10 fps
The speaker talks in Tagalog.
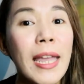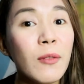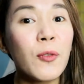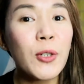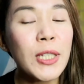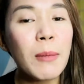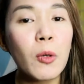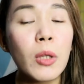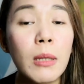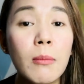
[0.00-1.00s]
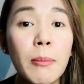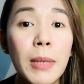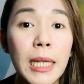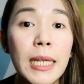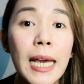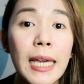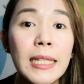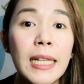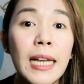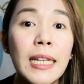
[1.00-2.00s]
and first time ko din mamili
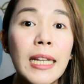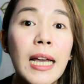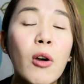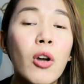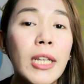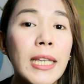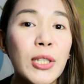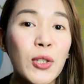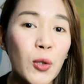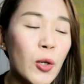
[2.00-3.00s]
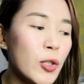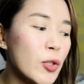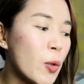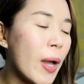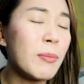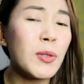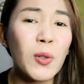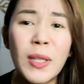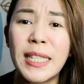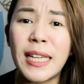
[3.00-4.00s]
guys sa kanilang online store. So I'm
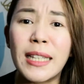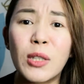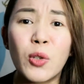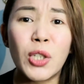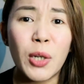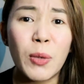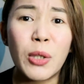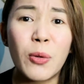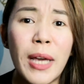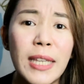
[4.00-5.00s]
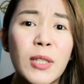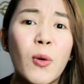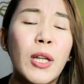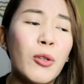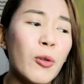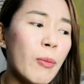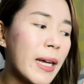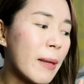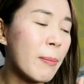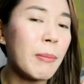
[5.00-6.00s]
so excited to share with you guys kung ano yung
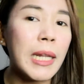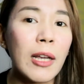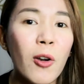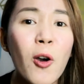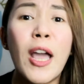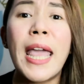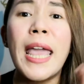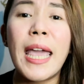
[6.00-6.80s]
mga napamili ko.